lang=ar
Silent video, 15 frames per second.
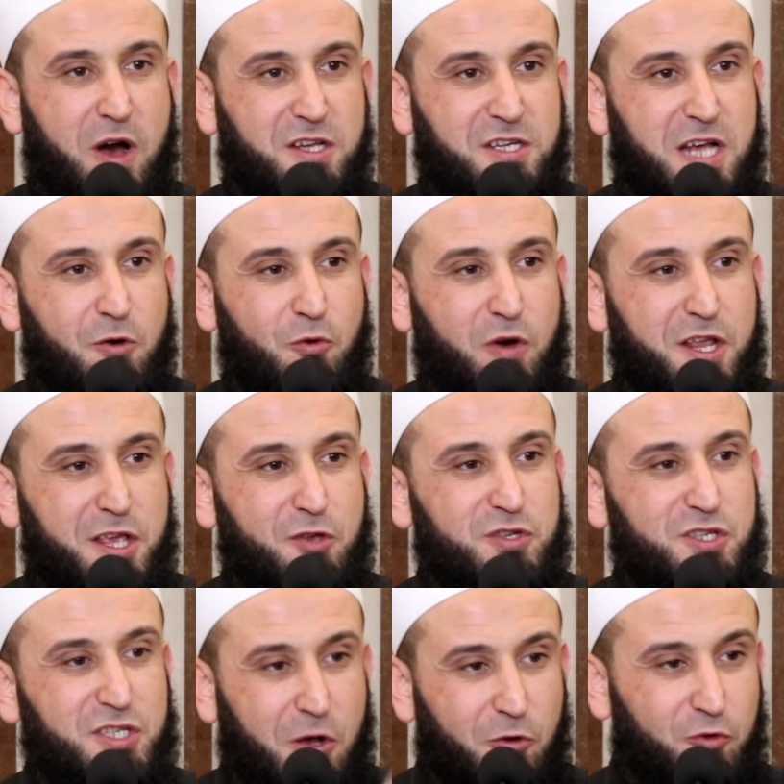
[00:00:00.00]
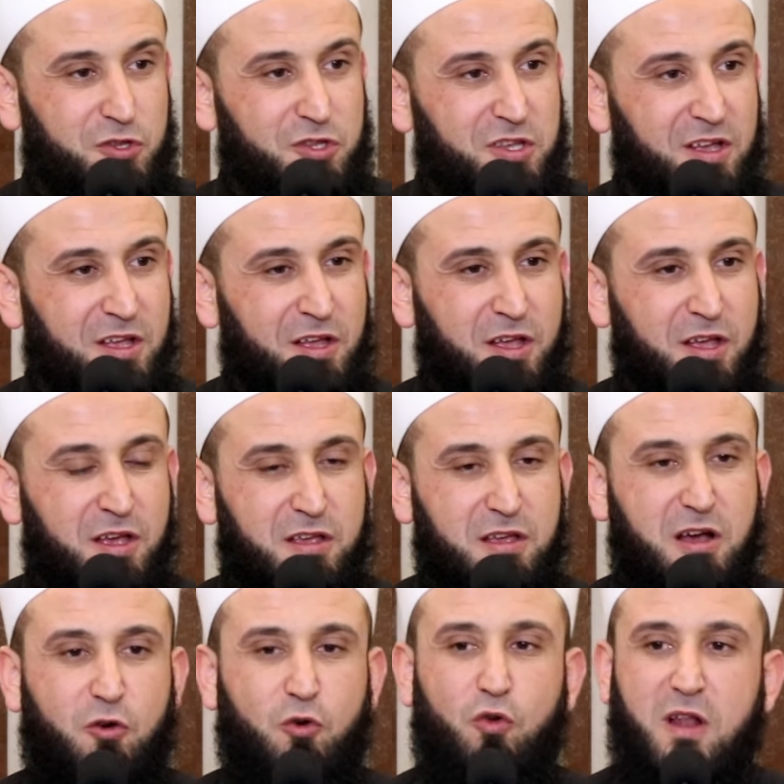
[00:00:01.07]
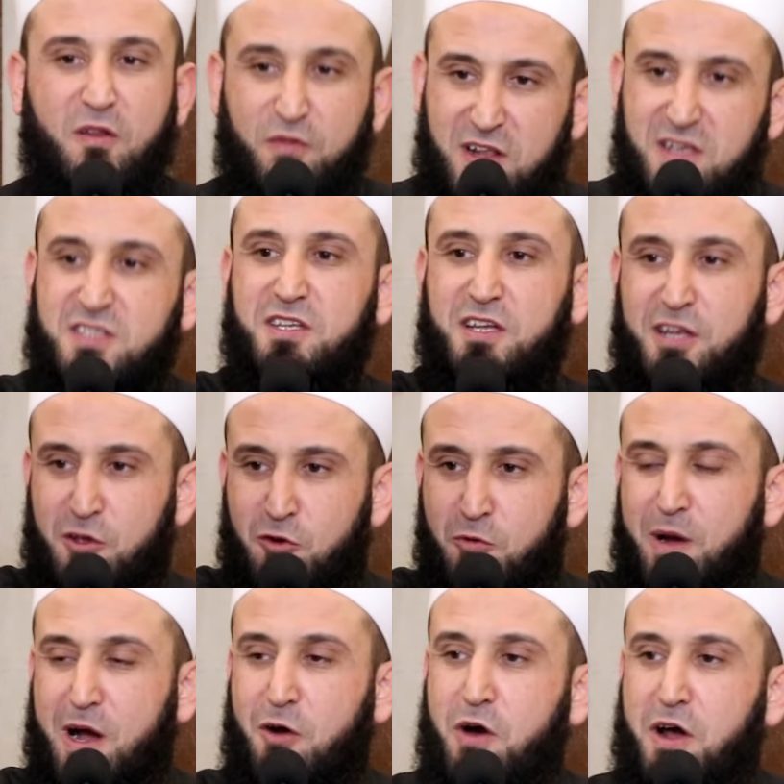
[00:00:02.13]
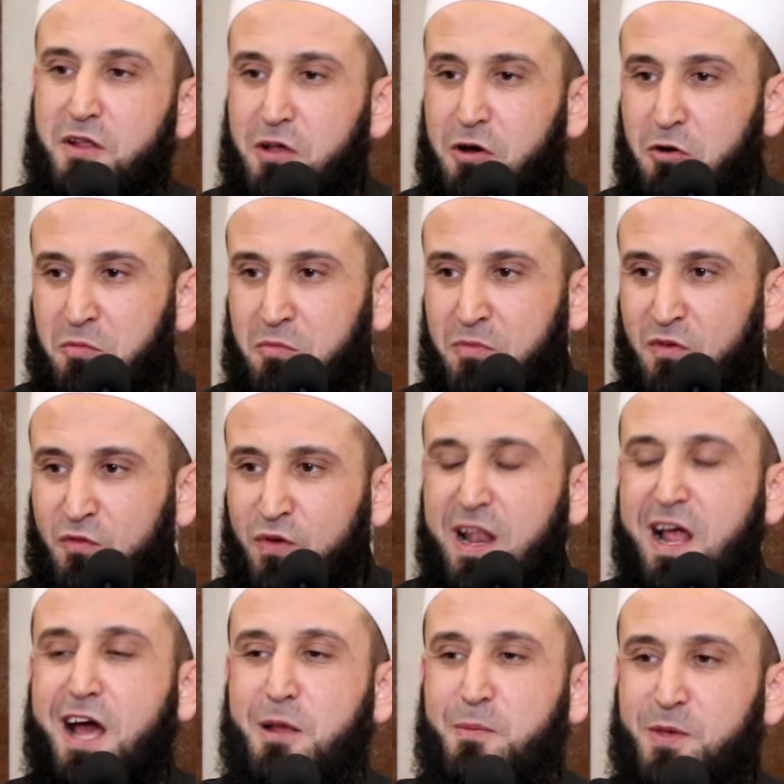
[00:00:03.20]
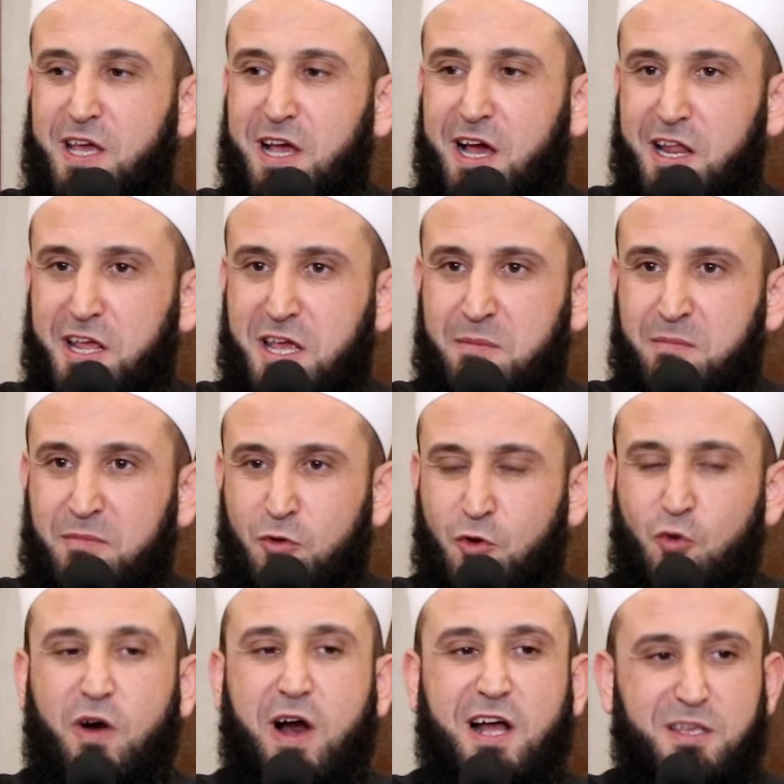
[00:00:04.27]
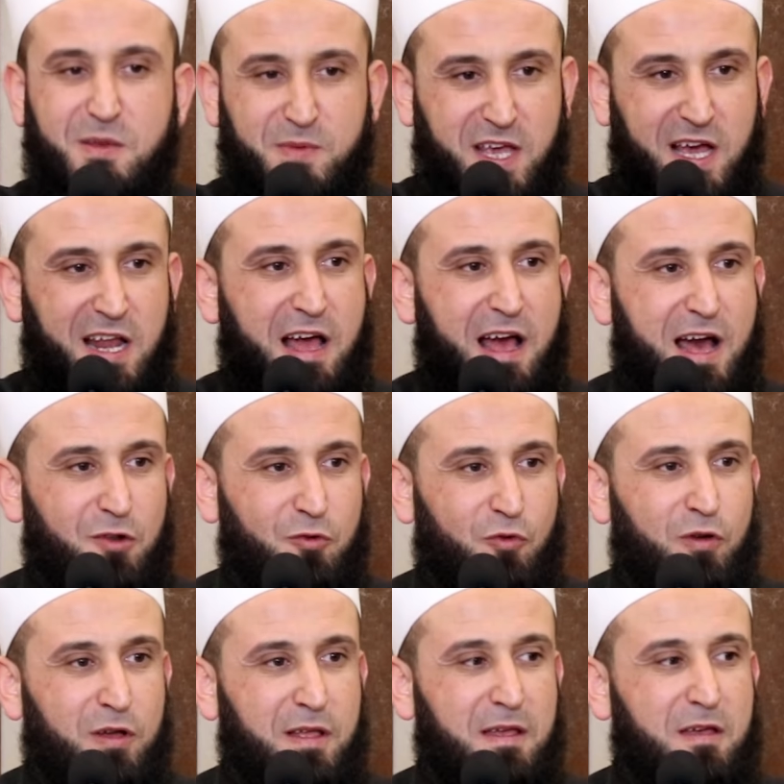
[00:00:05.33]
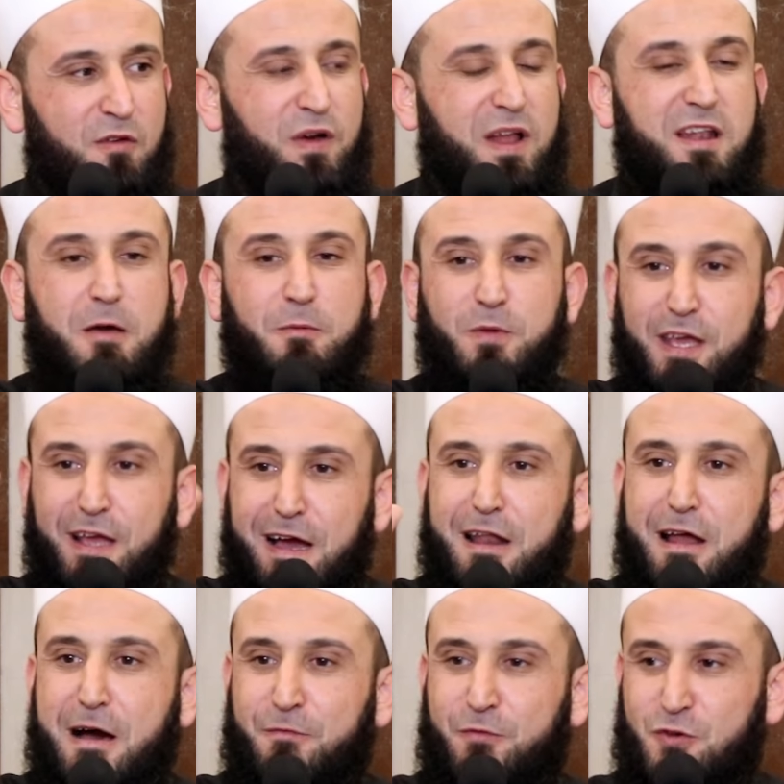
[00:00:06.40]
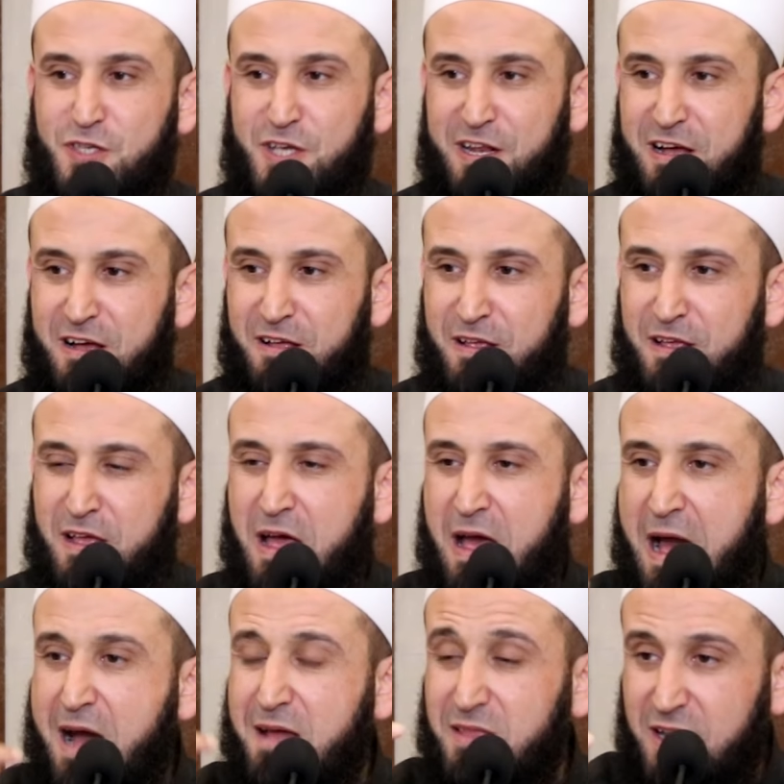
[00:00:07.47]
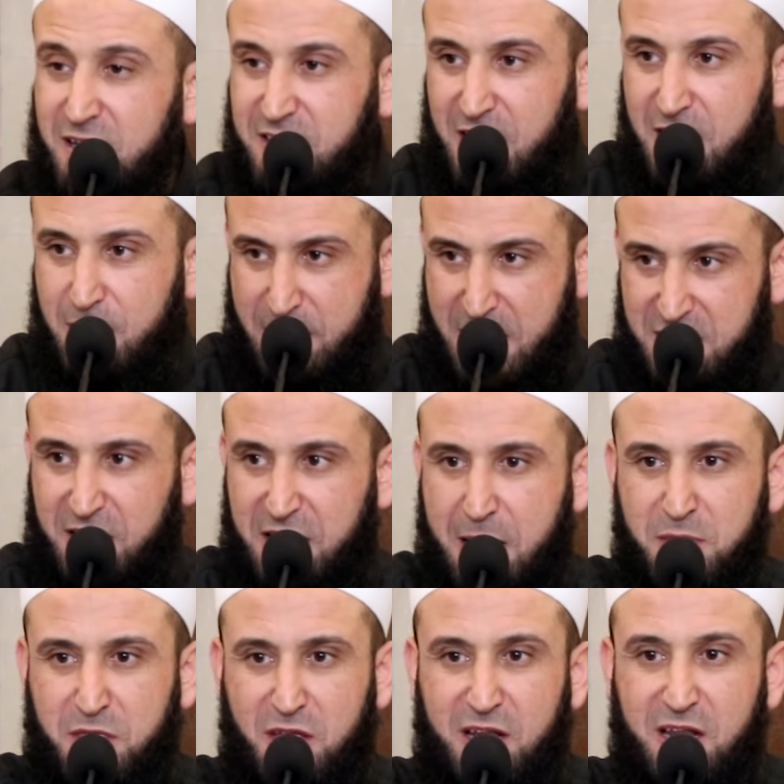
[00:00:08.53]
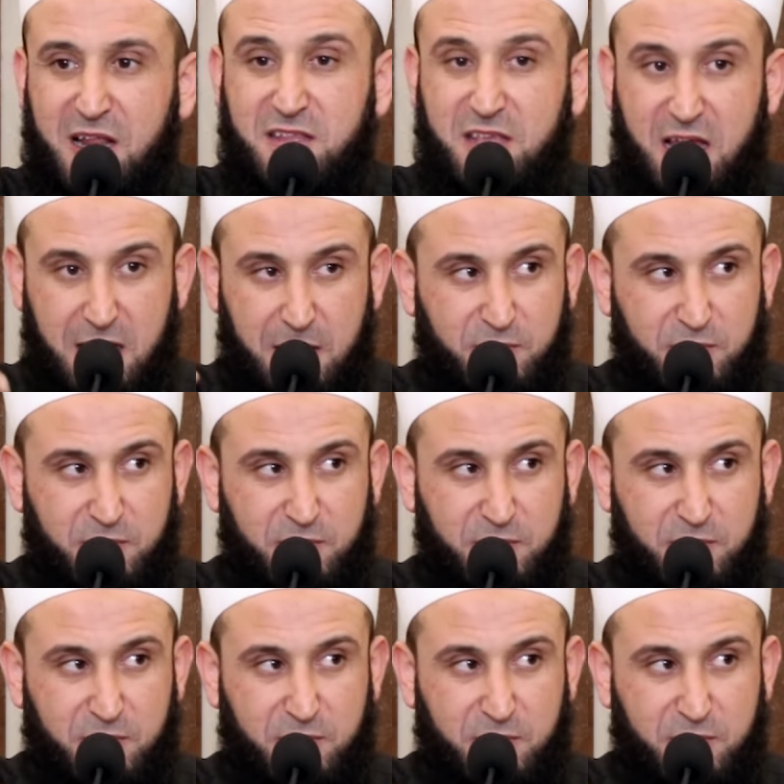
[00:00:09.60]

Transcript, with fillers: جهوري الصوت يقول الفلسطينيون باعوا ارضهم فلا نبكي عليهم كل واحد يبكي على حاله فلنبكي على انفسنا هذه الكلمات الامثله التي انا